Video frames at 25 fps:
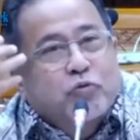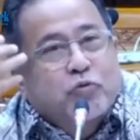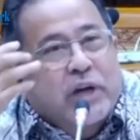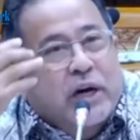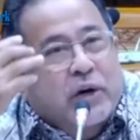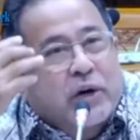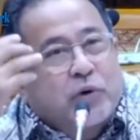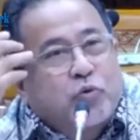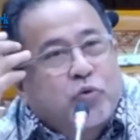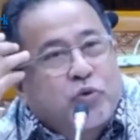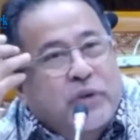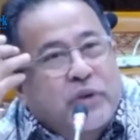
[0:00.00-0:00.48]

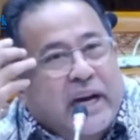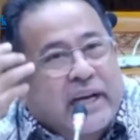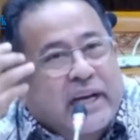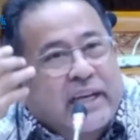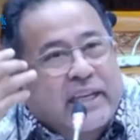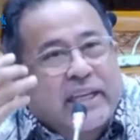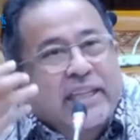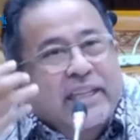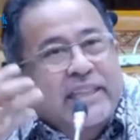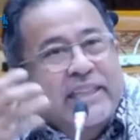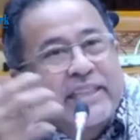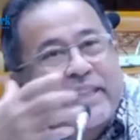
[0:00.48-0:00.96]
undang-undang
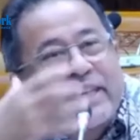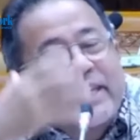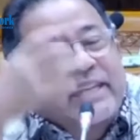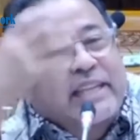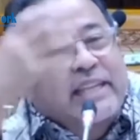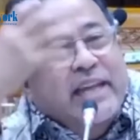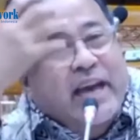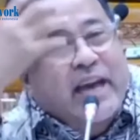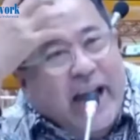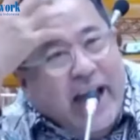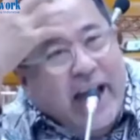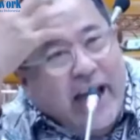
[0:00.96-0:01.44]
ini
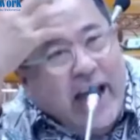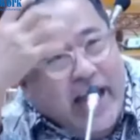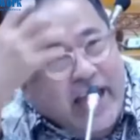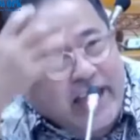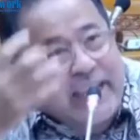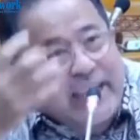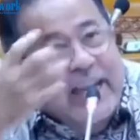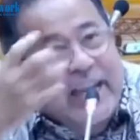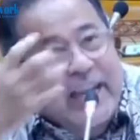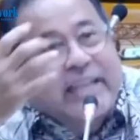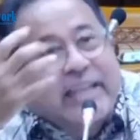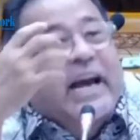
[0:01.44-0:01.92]
tidak
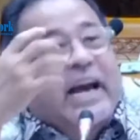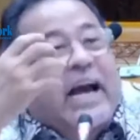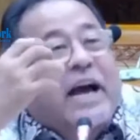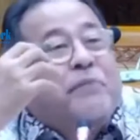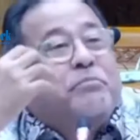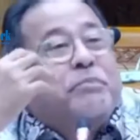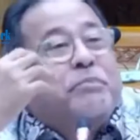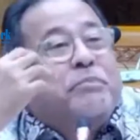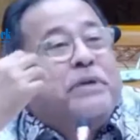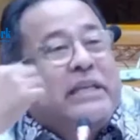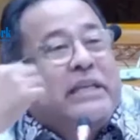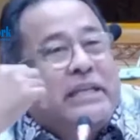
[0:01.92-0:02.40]
ada di
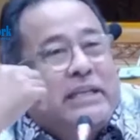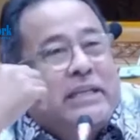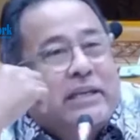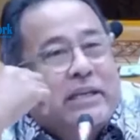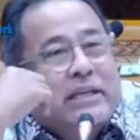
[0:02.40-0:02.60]
kami.